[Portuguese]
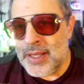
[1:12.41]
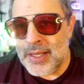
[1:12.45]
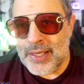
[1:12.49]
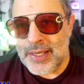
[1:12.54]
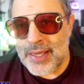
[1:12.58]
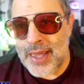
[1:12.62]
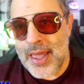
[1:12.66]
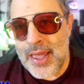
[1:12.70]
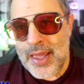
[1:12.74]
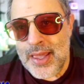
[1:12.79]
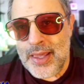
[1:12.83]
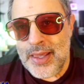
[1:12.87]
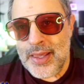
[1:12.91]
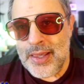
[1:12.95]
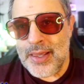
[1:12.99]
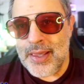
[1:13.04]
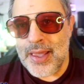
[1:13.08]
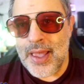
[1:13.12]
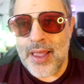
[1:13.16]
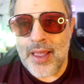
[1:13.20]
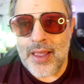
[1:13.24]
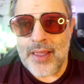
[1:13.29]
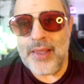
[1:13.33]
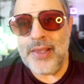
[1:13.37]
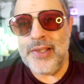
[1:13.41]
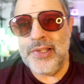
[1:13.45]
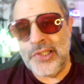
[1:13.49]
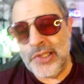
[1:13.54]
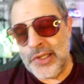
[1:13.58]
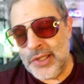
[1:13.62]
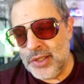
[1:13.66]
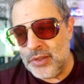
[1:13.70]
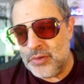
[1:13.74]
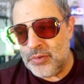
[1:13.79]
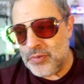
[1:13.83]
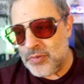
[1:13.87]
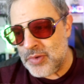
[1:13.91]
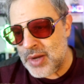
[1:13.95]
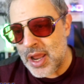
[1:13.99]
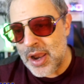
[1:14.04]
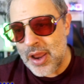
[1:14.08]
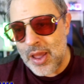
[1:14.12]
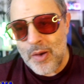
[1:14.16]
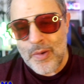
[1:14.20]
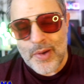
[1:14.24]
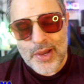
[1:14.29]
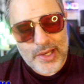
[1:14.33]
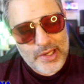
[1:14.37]
Quem é inscrito no
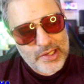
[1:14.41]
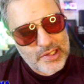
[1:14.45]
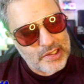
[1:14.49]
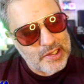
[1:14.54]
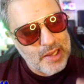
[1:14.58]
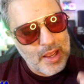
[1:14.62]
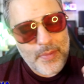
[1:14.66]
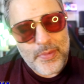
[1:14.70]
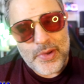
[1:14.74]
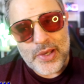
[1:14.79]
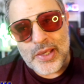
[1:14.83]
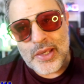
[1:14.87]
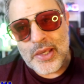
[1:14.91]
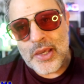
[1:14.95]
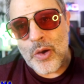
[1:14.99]
canal aí sabe que